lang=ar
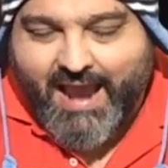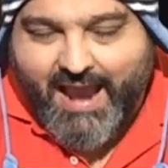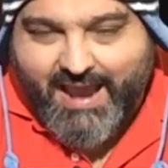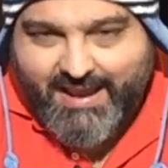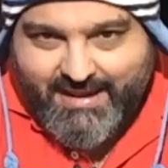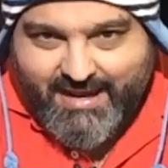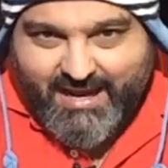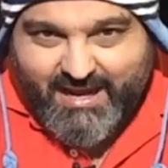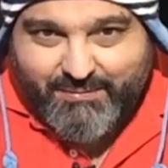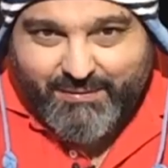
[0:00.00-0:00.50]

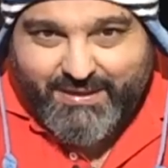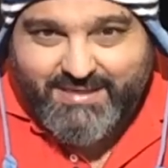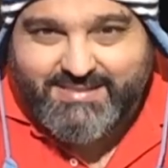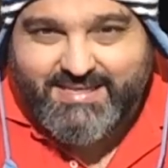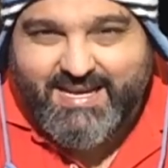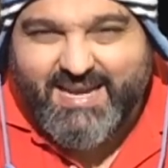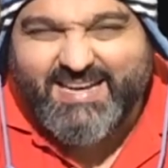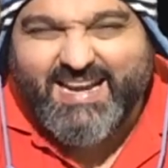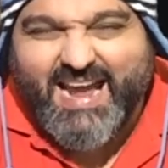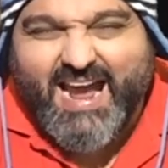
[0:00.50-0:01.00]
اي 40
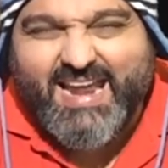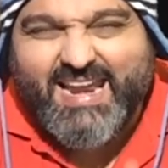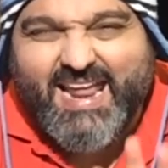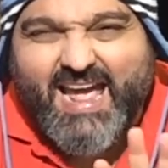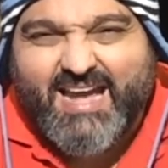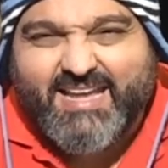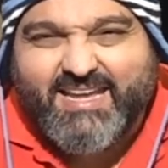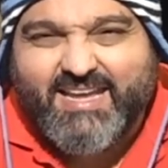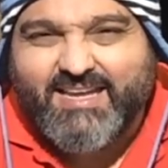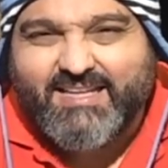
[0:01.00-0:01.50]
ثانيه
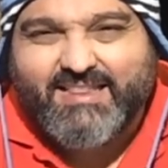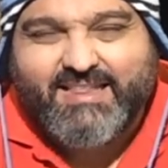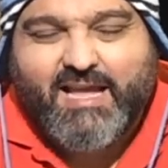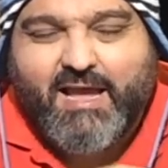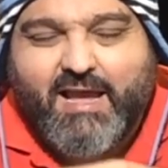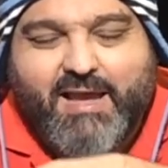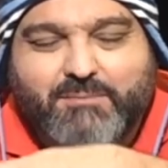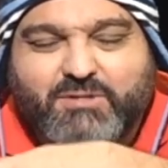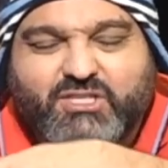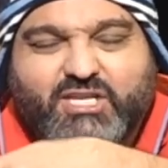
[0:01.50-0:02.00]
انا اكيد
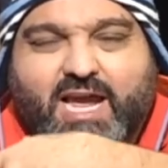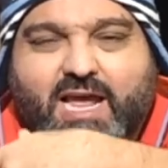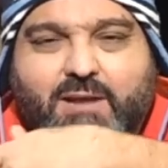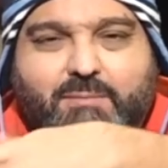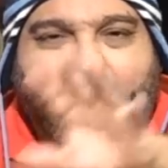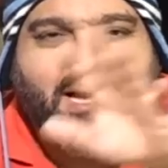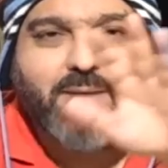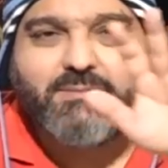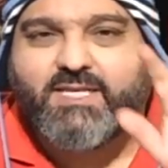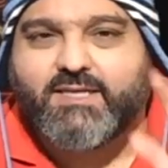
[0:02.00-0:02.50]
مش
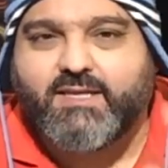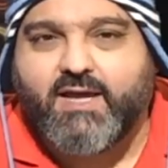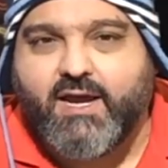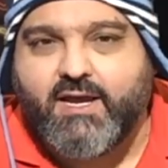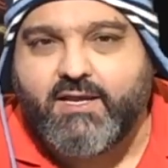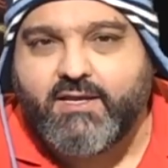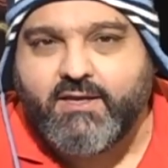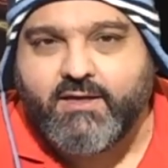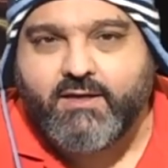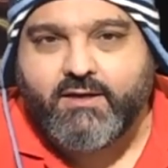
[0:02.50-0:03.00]
اقل من خمس
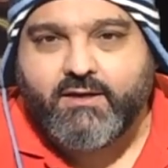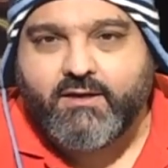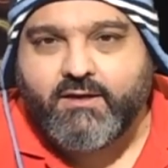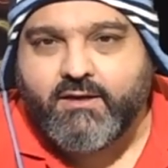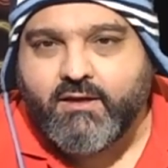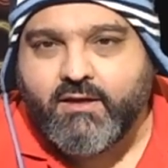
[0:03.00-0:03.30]
دقائق